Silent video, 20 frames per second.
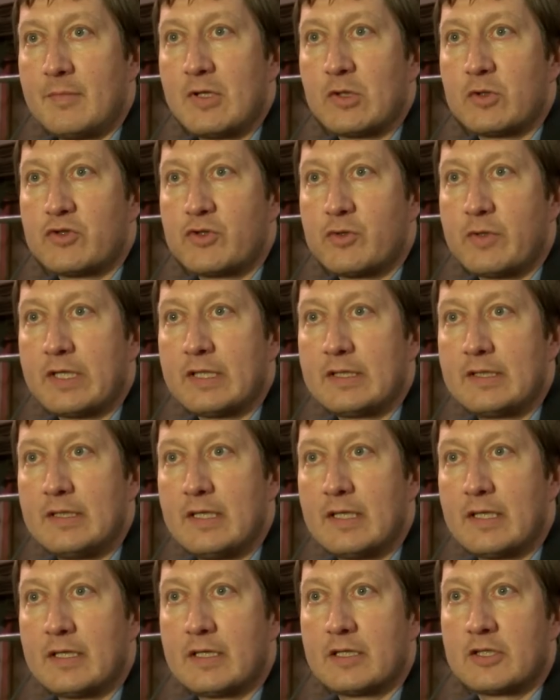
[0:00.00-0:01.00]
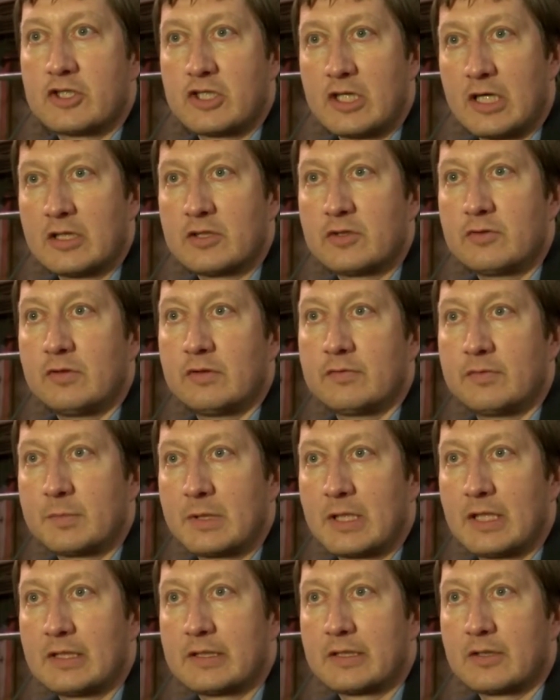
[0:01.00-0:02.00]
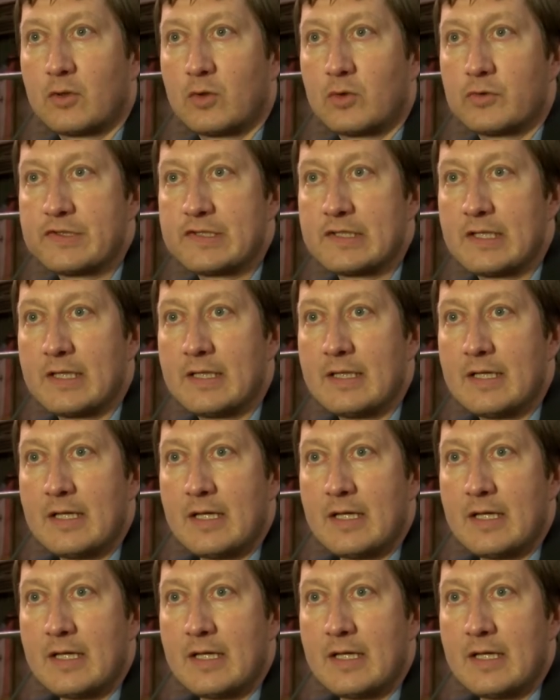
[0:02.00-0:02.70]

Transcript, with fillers: Wir untersuchen die Statuen von Karl der Großen